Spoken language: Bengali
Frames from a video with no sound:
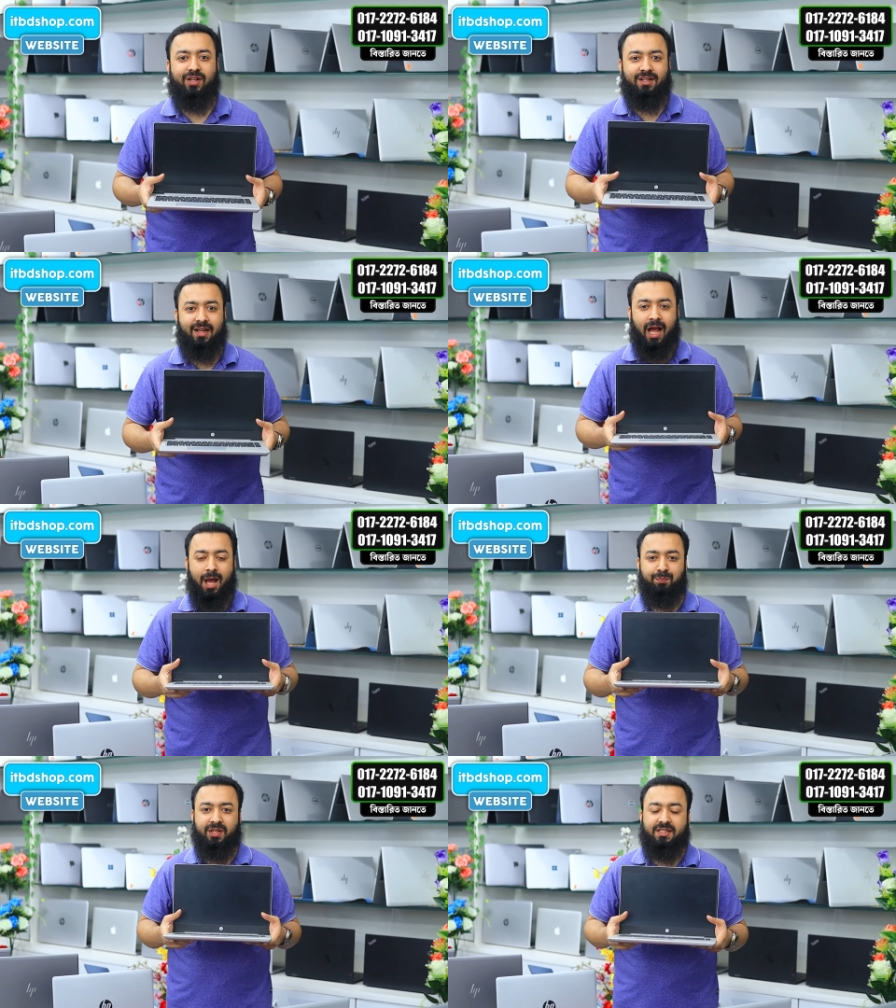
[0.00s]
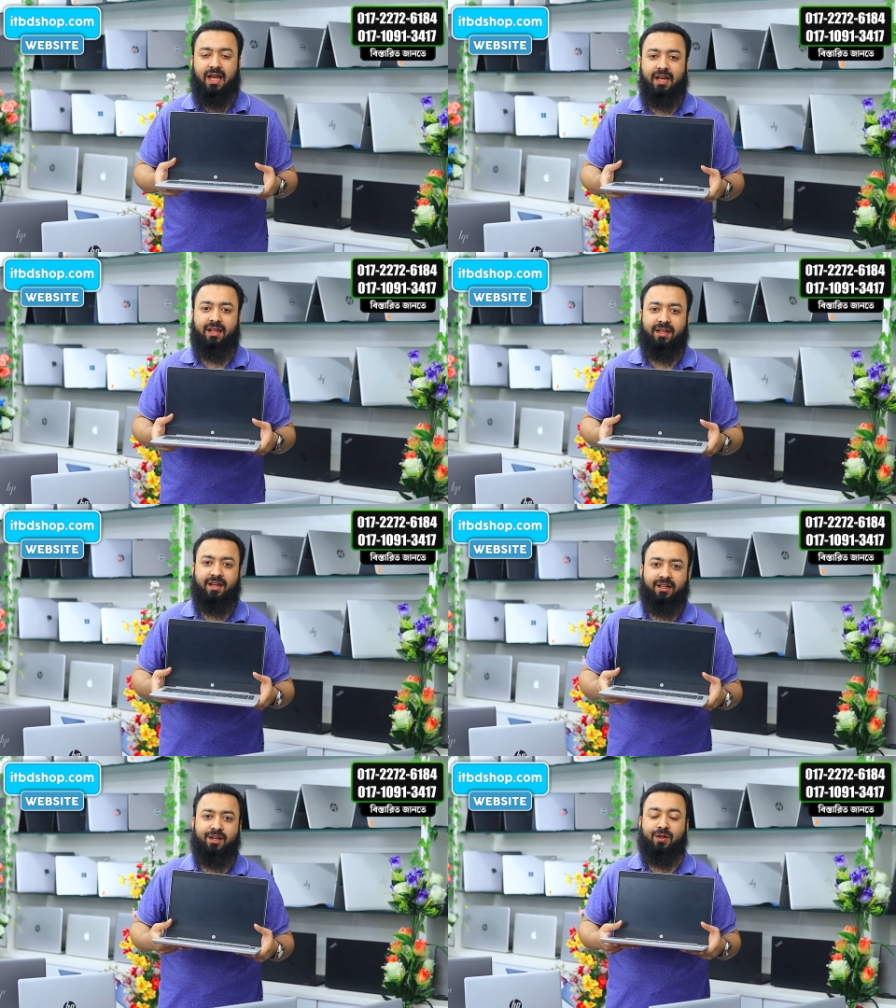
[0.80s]
মডেল আপনি চাইলে
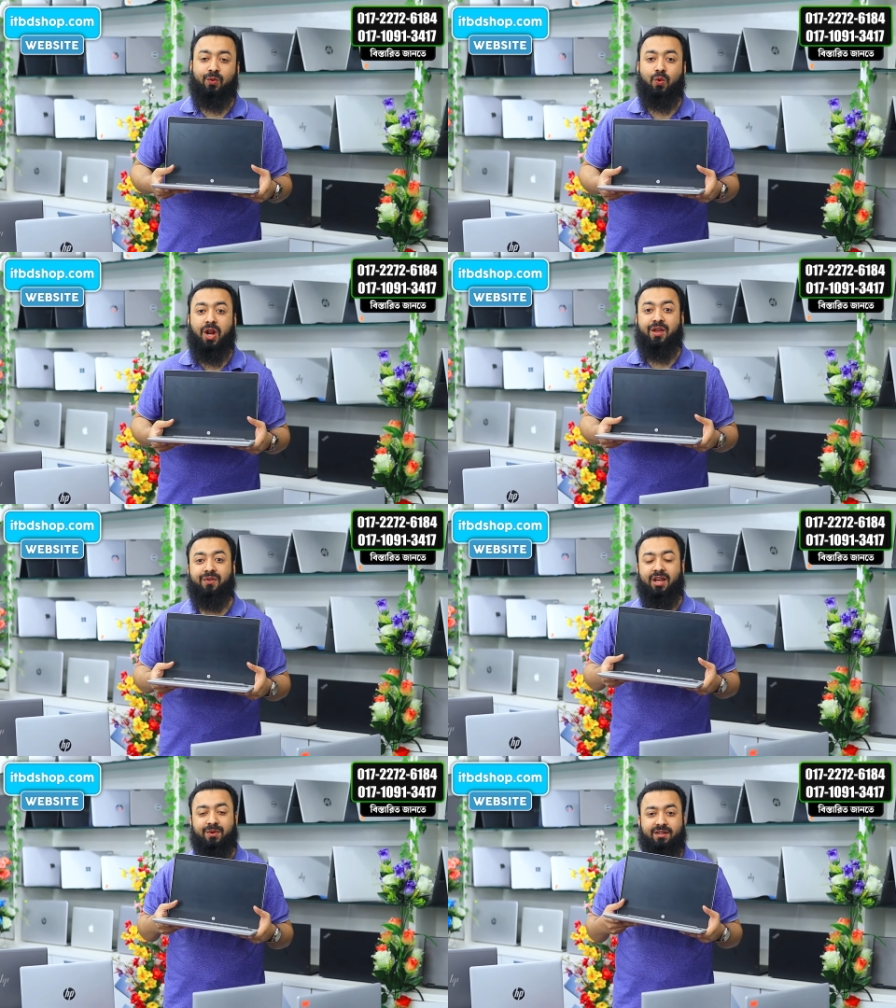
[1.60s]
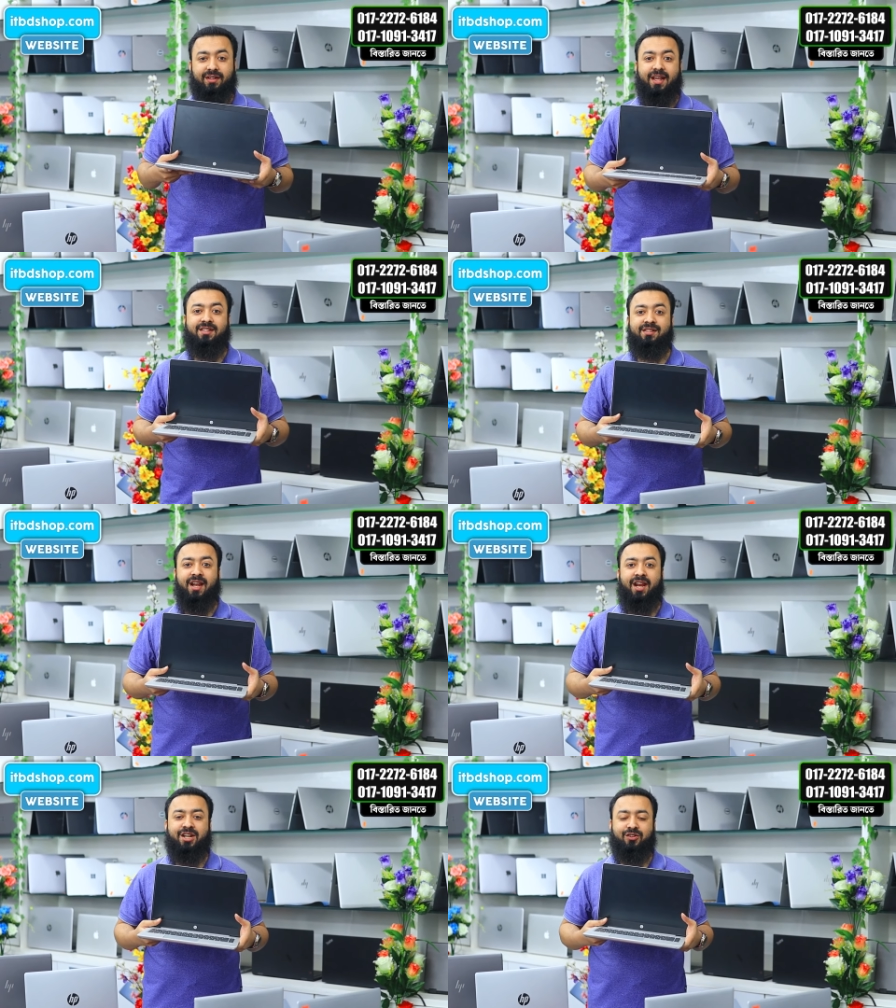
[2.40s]
এটাকে কোরাই ফাইভের টেন
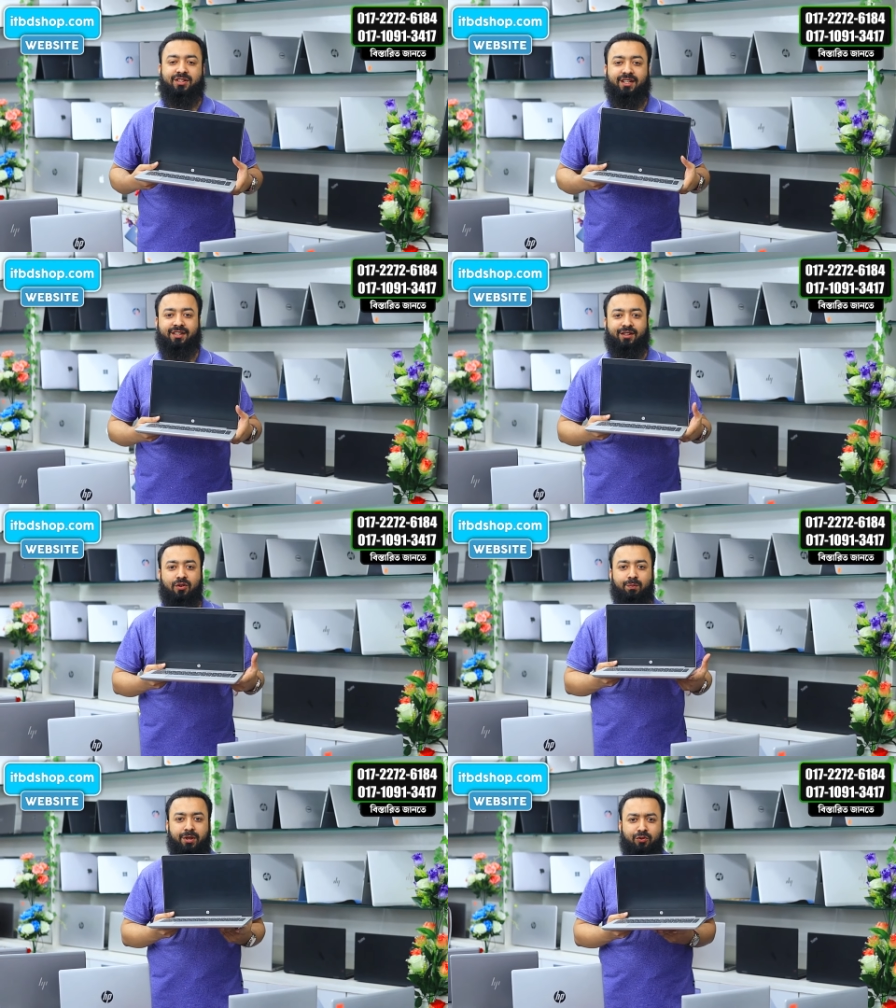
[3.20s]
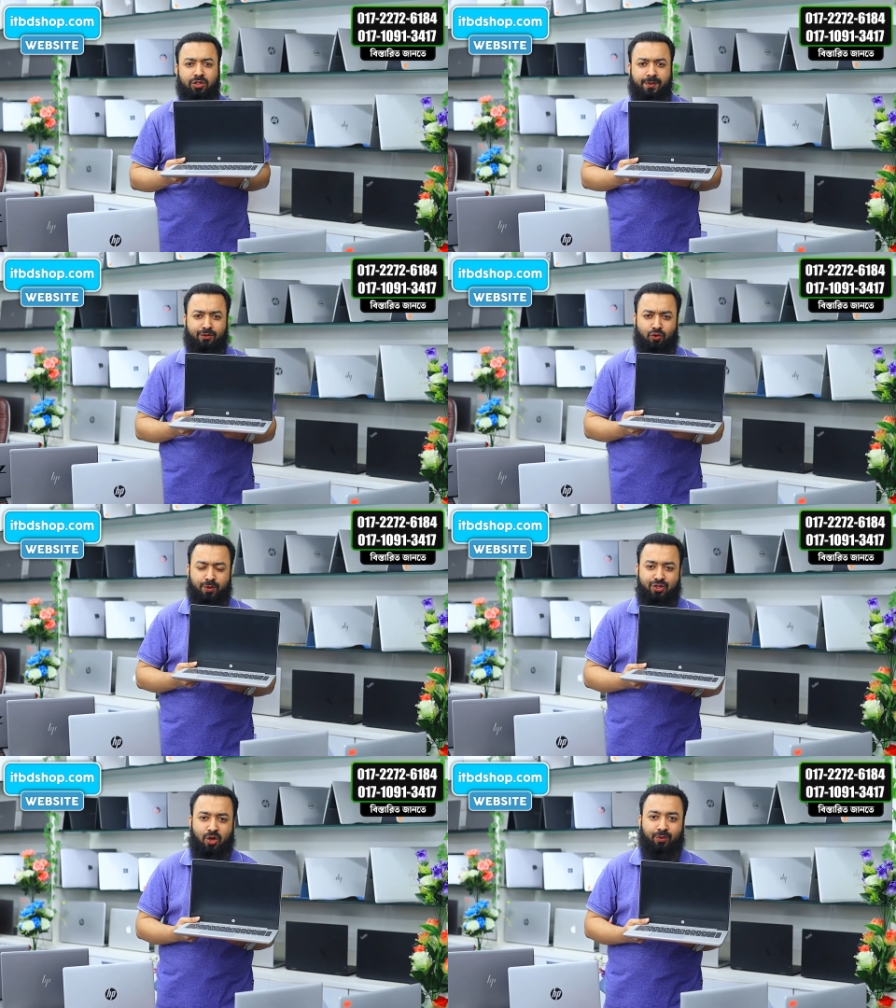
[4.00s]
জেনারেশনের সাথে কম্পেয়ার করতে পারেন
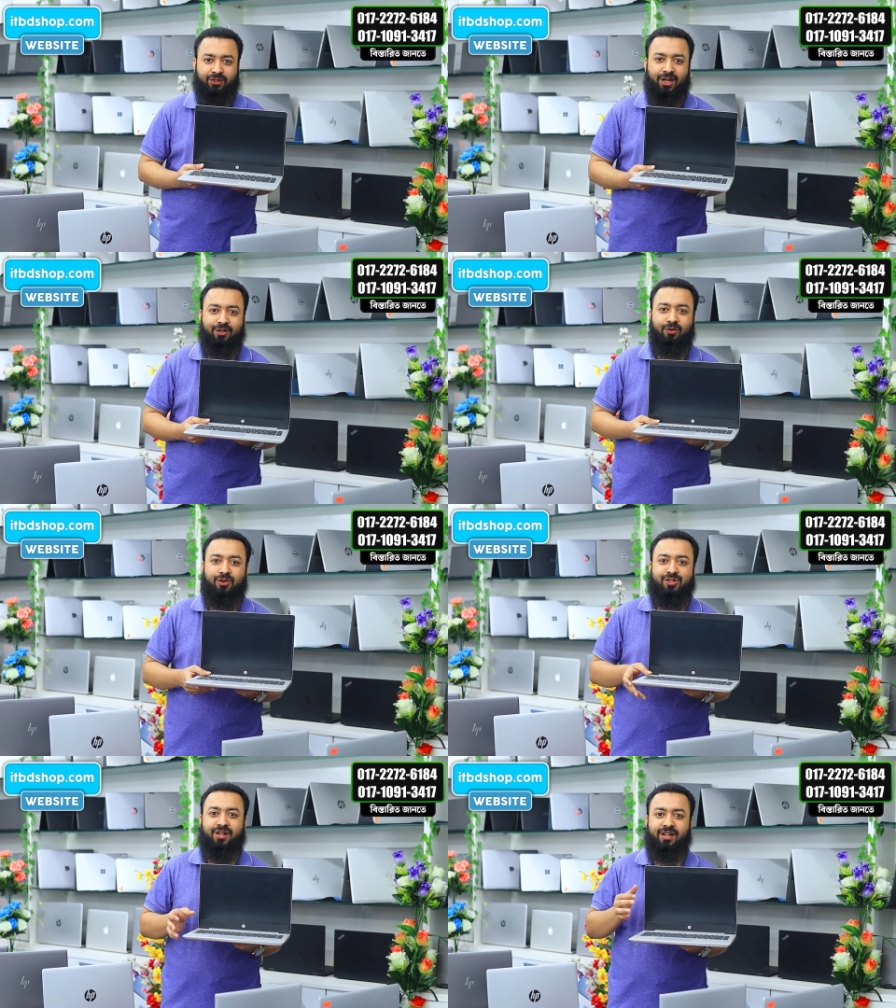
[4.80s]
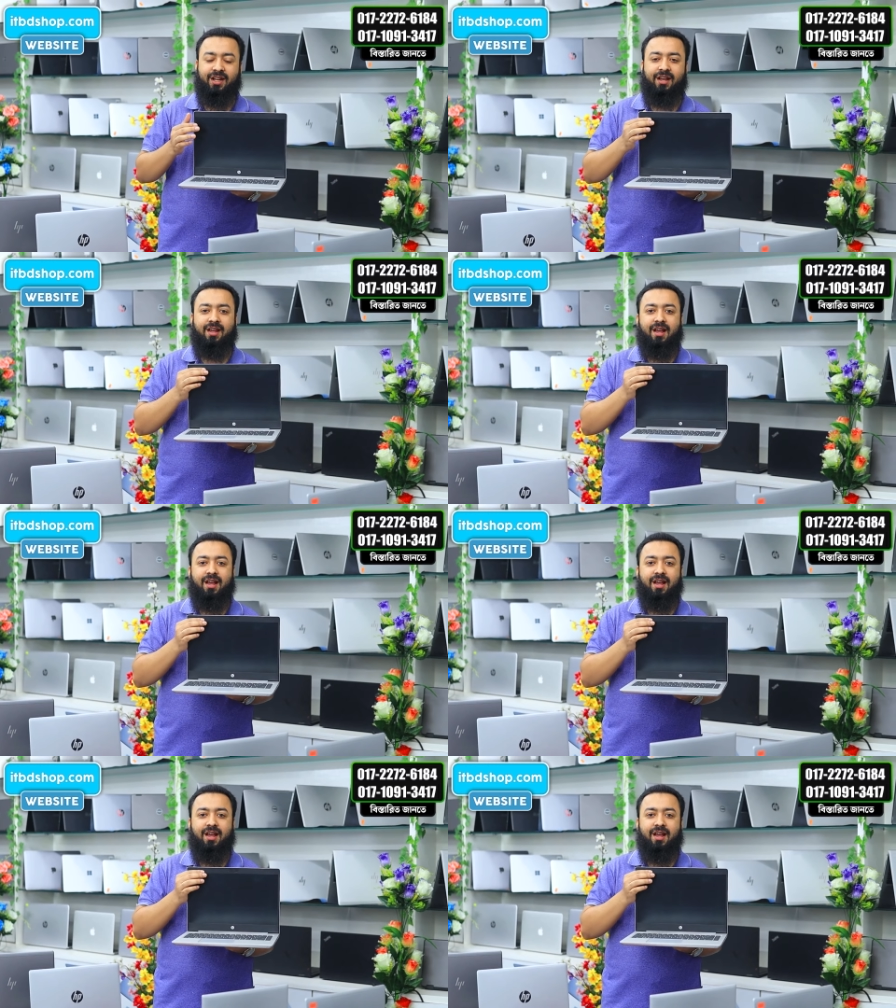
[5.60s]
খুবই চমৎকার কন্ডিশন একটা